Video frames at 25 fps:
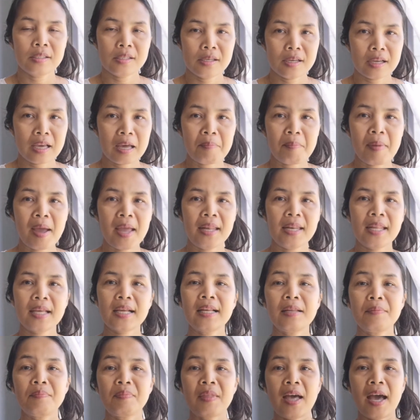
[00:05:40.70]
เจอกันใหม่ใน
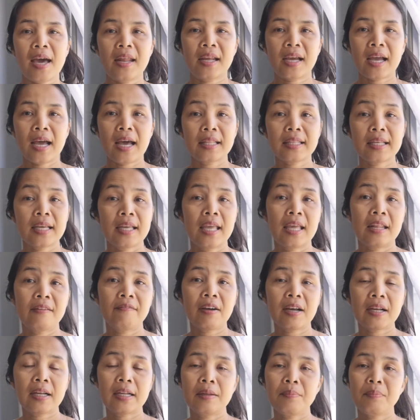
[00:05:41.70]
คลิปหน้านะคะถ้าเห็น
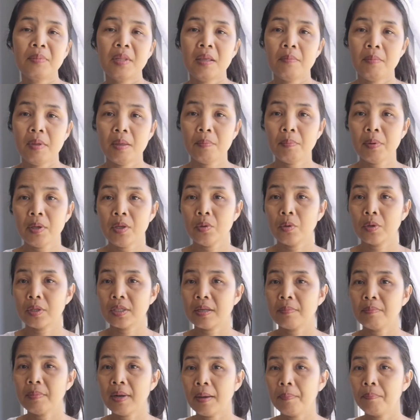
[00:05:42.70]
ว่าคลิปนี้มีประโยช
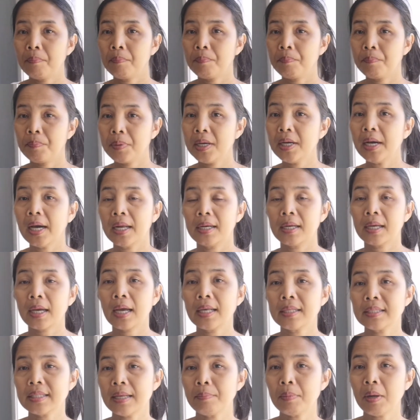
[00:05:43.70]
น์สำหรับเพื่อนนะ
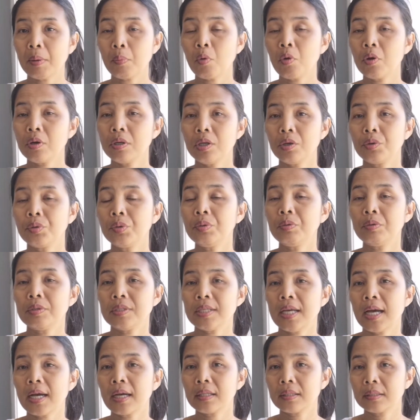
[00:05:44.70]
คะสำหรับคนที่คุณหั
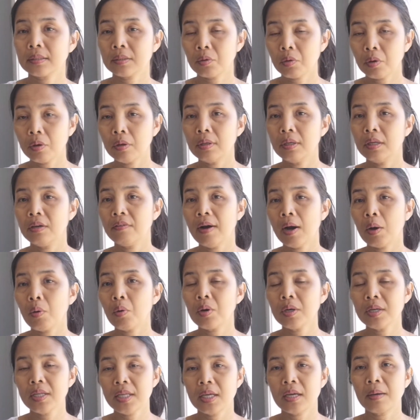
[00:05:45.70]
จักหรือว่า
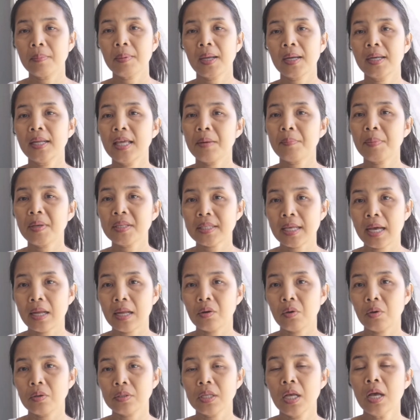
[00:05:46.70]
คนที่กำลังเรียนภาษา
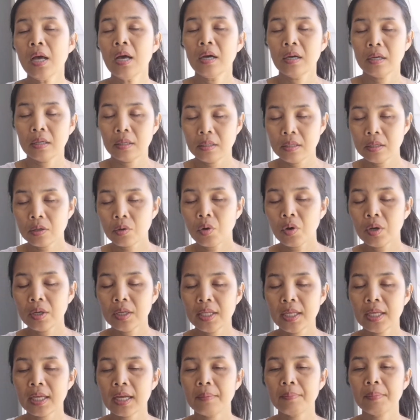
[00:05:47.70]
นอสหรือคน
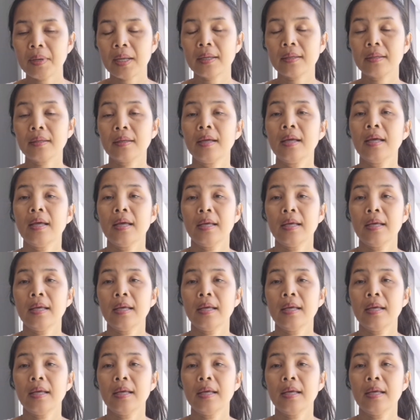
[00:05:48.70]
ที่กำลัง